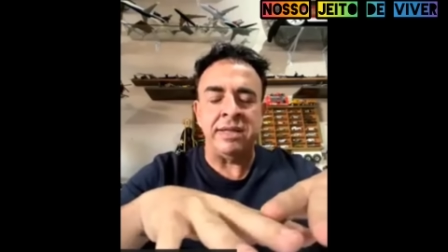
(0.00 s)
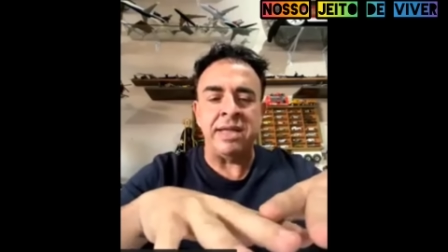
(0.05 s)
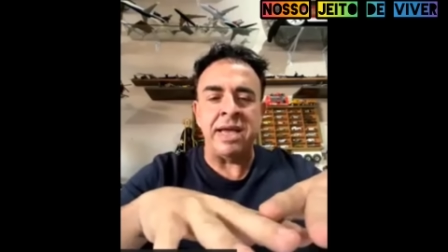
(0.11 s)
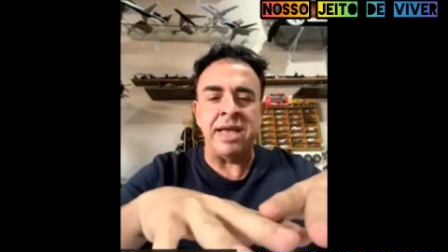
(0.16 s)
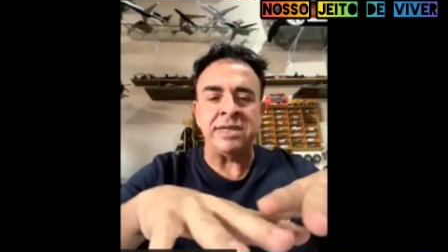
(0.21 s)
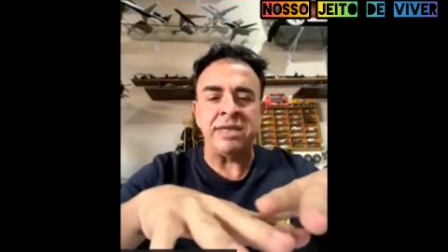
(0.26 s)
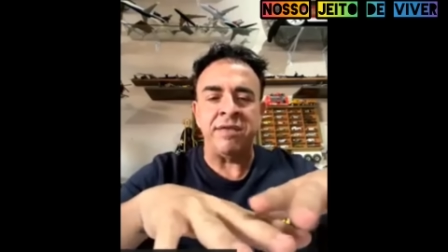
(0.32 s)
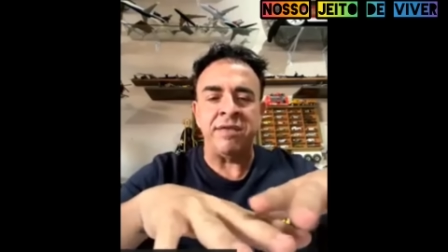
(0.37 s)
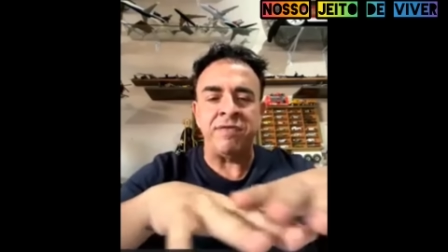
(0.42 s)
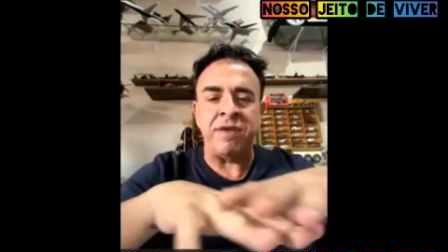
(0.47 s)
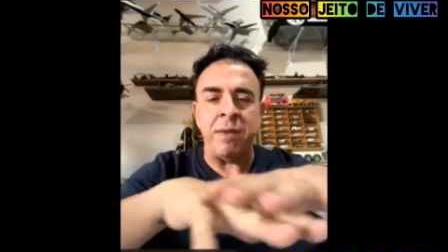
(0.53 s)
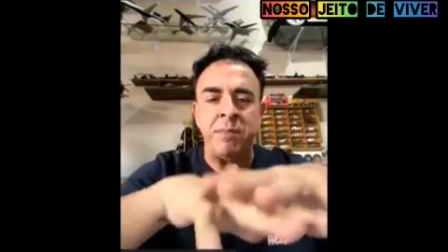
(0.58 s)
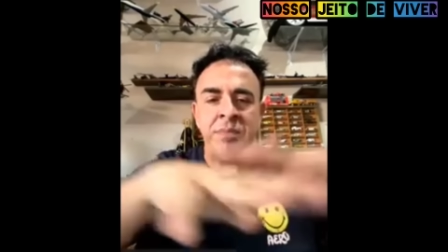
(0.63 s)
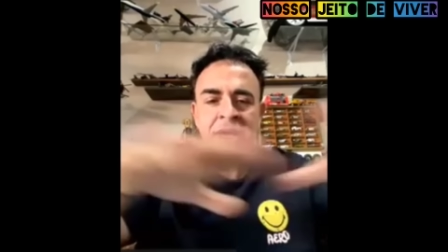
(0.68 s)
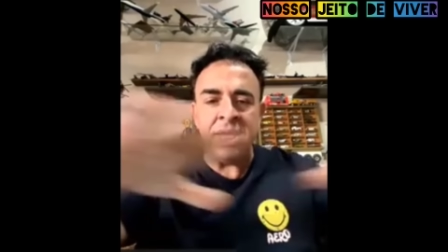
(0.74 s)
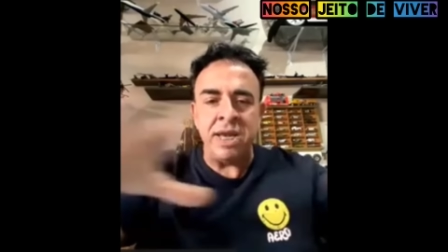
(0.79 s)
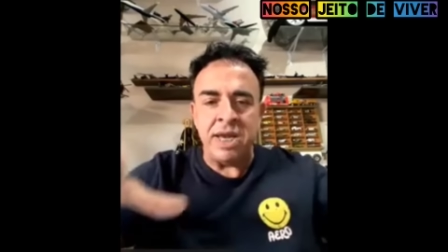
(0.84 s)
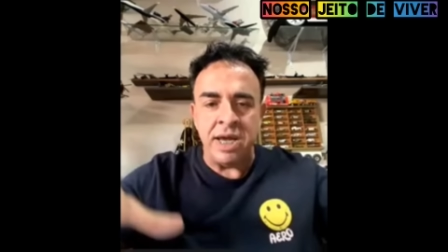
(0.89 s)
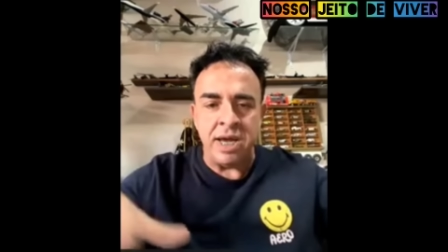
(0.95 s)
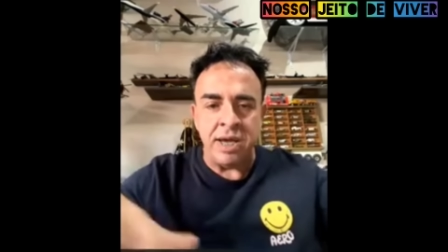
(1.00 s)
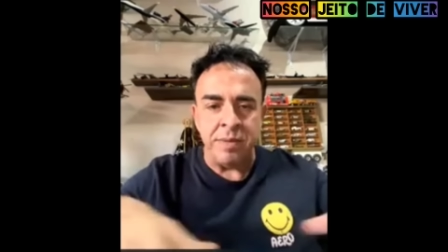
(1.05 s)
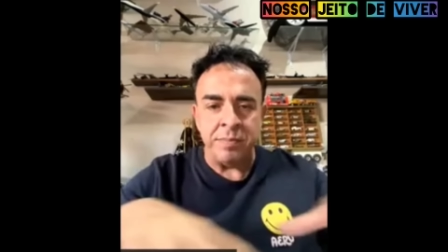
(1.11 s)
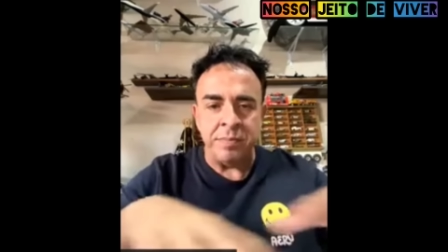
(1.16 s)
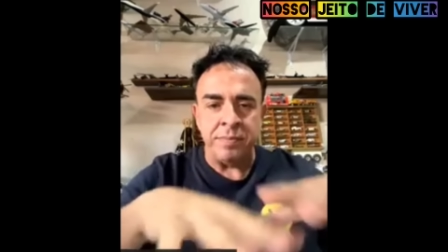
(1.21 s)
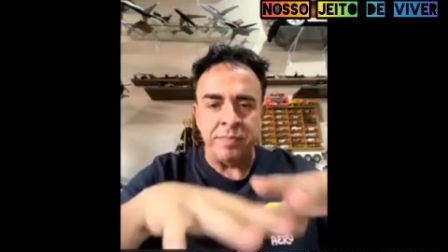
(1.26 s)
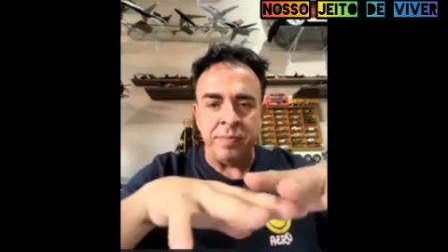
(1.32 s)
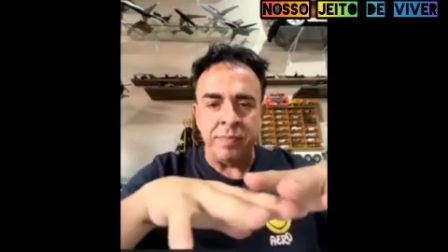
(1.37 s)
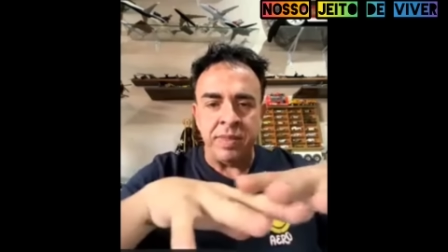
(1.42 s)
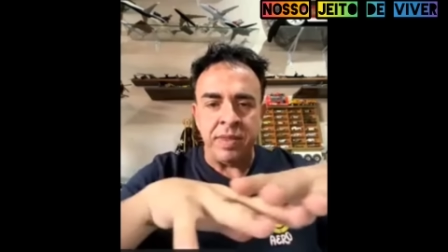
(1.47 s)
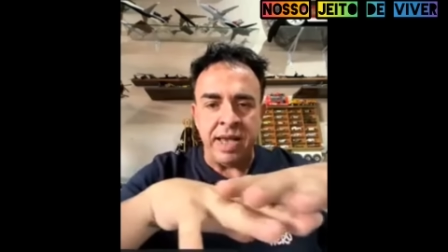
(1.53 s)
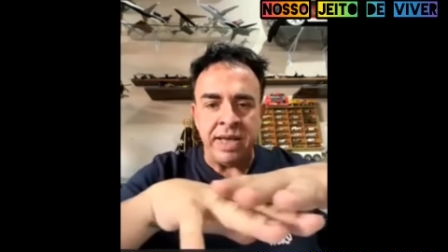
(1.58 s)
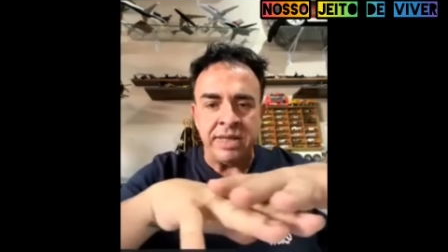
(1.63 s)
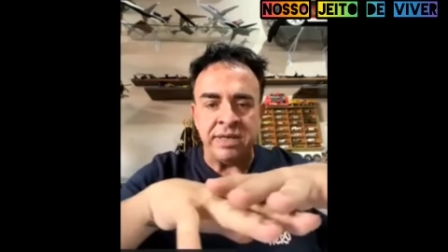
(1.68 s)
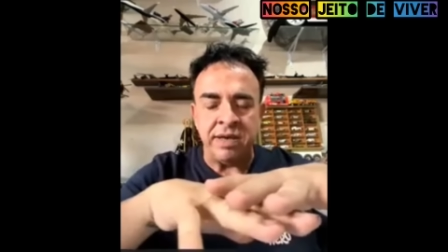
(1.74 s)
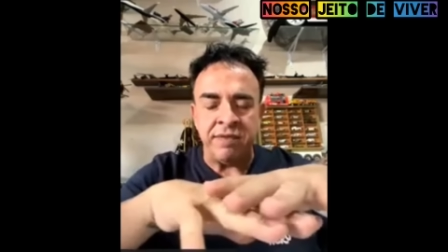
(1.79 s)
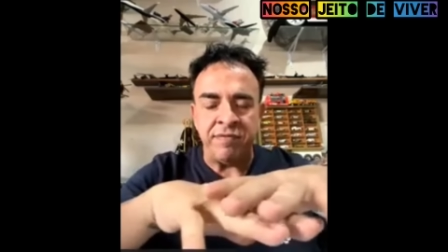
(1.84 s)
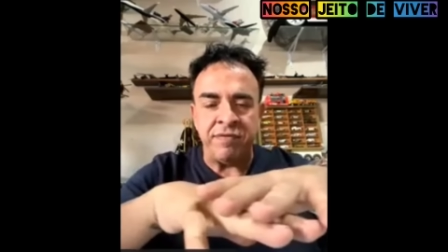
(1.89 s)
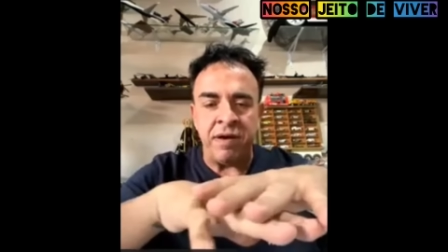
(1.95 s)
dessa família
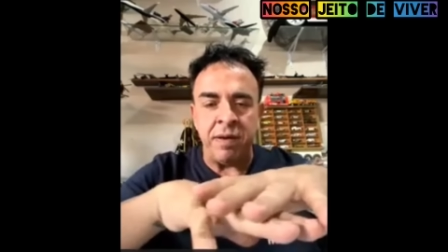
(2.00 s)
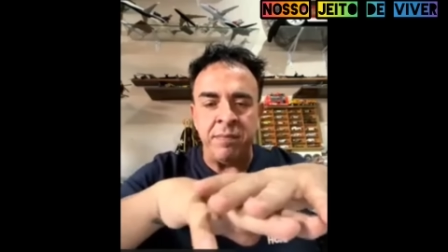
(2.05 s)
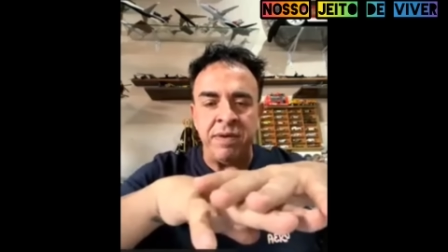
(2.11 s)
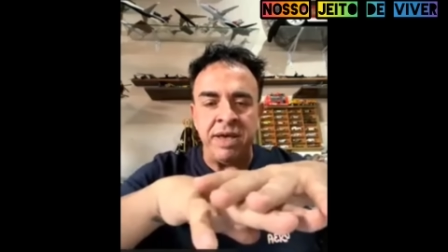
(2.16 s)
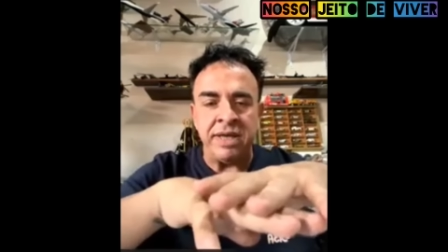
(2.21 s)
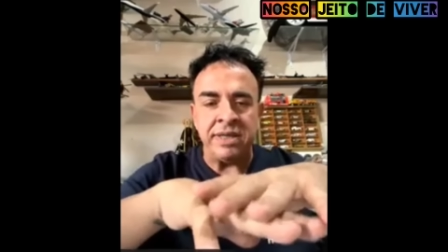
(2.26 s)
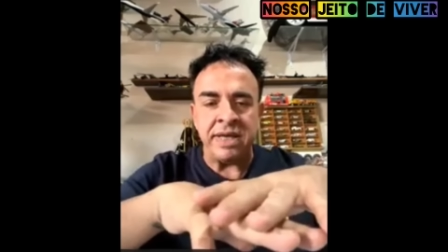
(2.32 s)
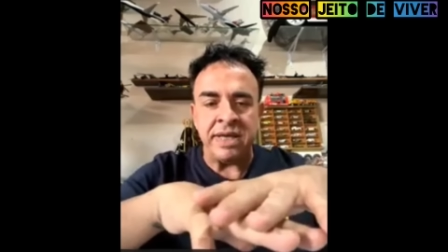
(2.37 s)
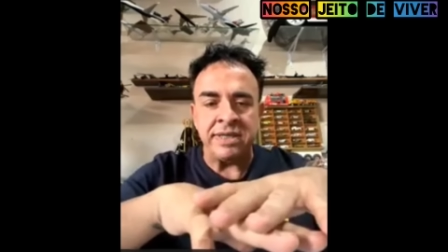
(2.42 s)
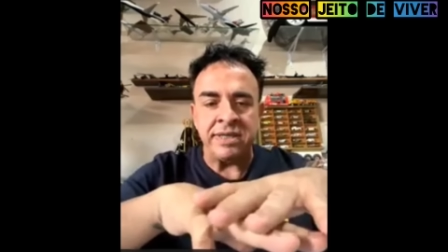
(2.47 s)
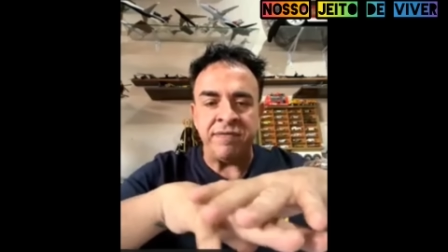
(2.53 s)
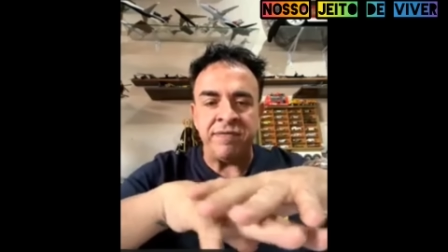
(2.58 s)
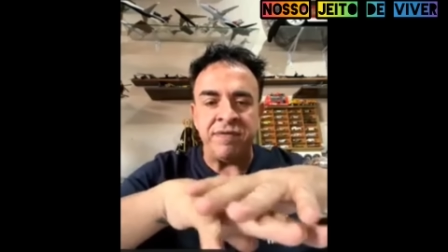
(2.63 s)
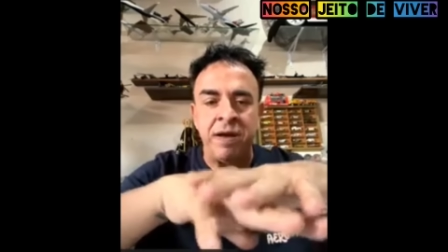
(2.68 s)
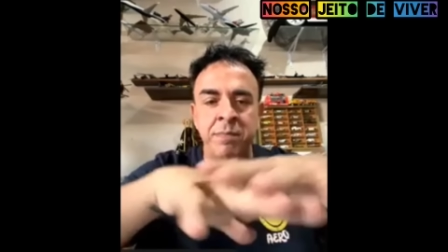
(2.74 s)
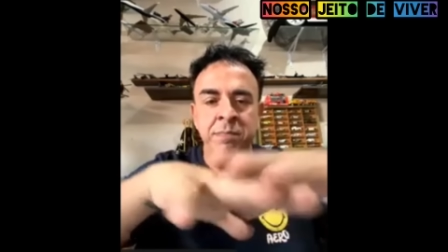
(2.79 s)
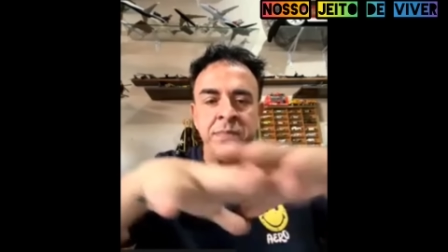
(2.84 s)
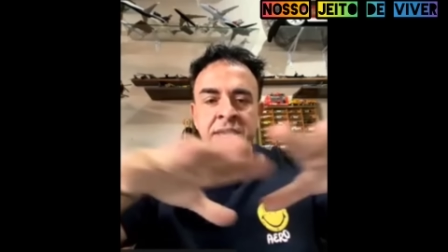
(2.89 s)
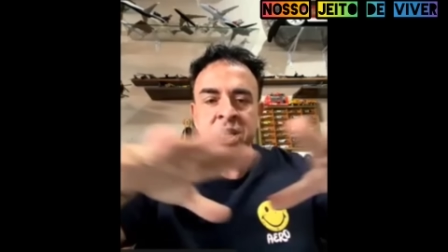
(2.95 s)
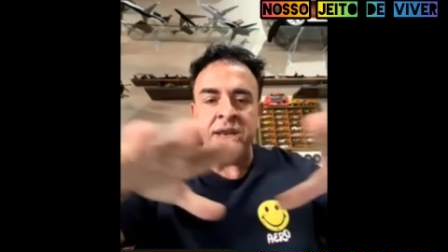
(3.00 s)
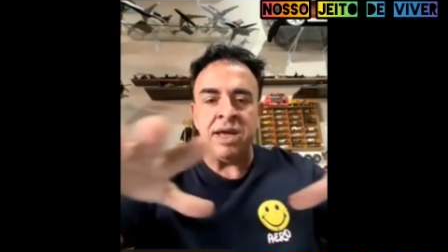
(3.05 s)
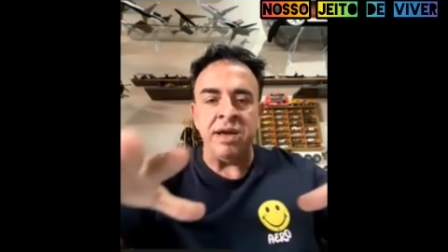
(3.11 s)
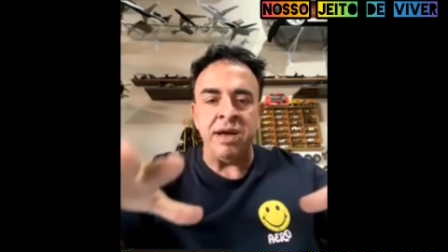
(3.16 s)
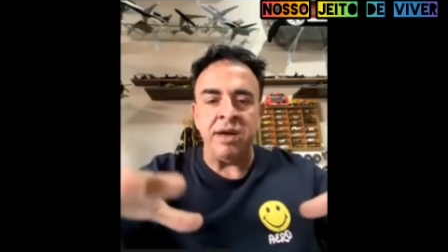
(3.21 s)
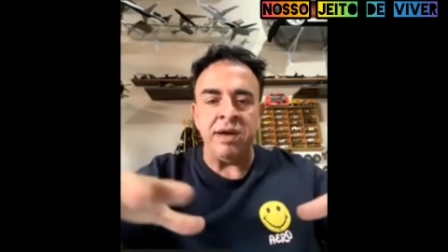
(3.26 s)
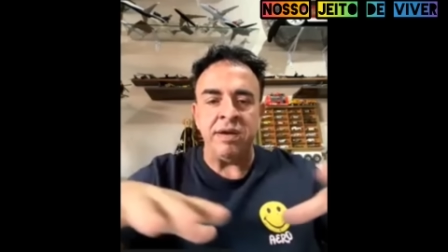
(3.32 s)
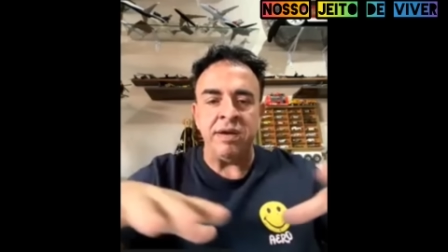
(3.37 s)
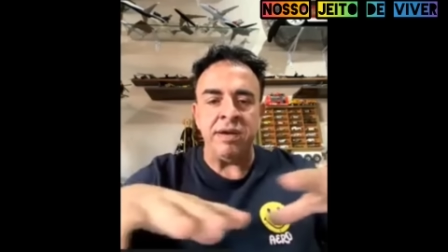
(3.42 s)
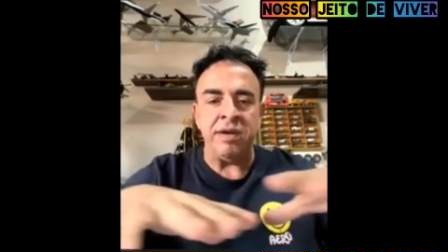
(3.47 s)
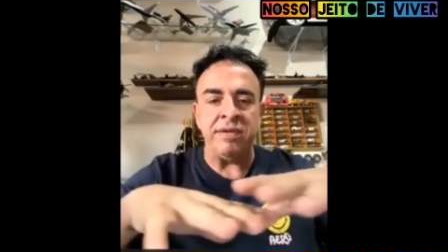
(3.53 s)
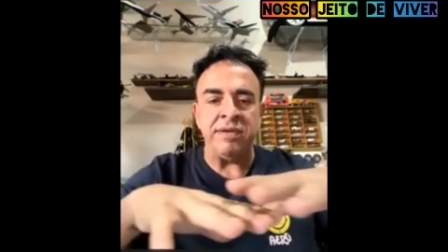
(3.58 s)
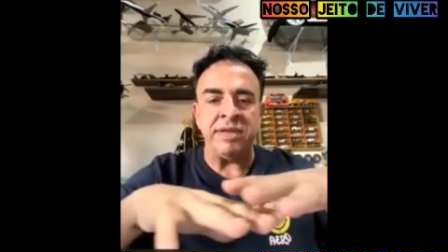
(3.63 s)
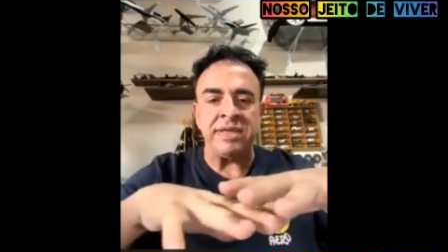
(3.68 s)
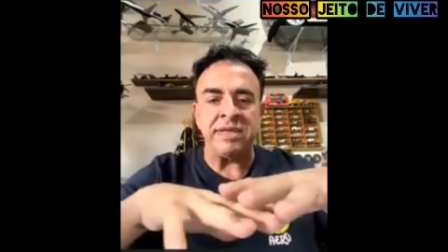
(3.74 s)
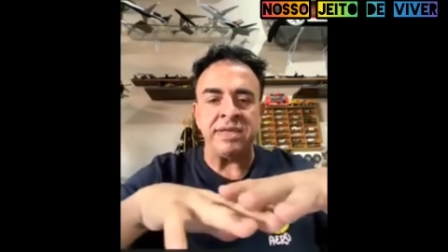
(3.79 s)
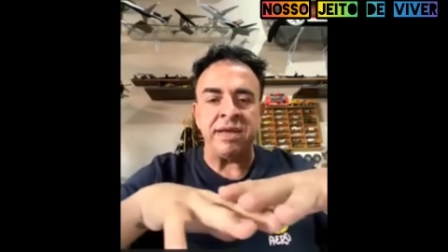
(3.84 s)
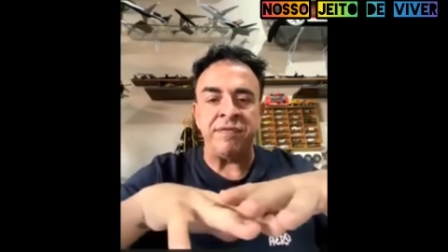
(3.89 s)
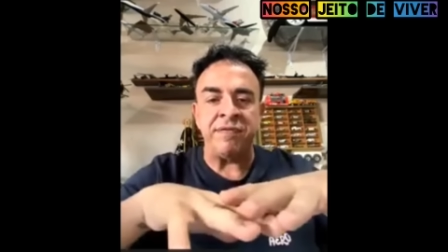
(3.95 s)
essa eh, dessa família,
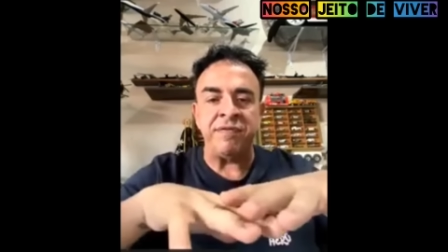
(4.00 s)
dessa